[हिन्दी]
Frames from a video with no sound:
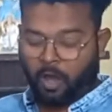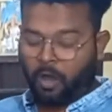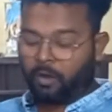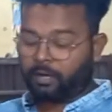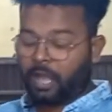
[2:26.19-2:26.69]

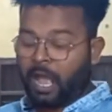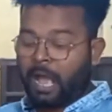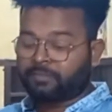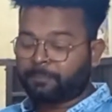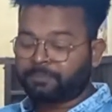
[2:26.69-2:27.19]
और
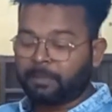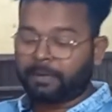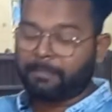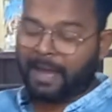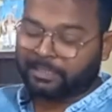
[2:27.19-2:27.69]
सबसे
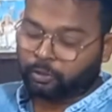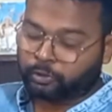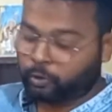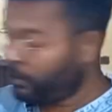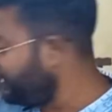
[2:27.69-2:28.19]
बड़ी बात है
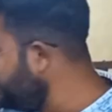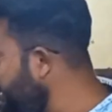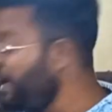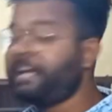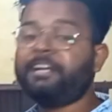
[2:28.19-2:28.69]
दोस्तों कि
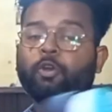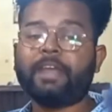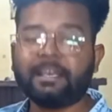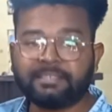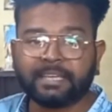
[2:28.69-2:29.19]
ये
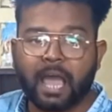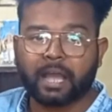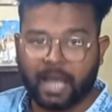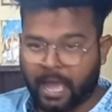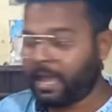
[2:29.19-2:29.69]
इंडोनेशिया
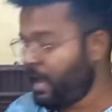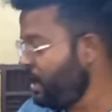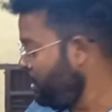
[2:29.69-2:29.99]
का है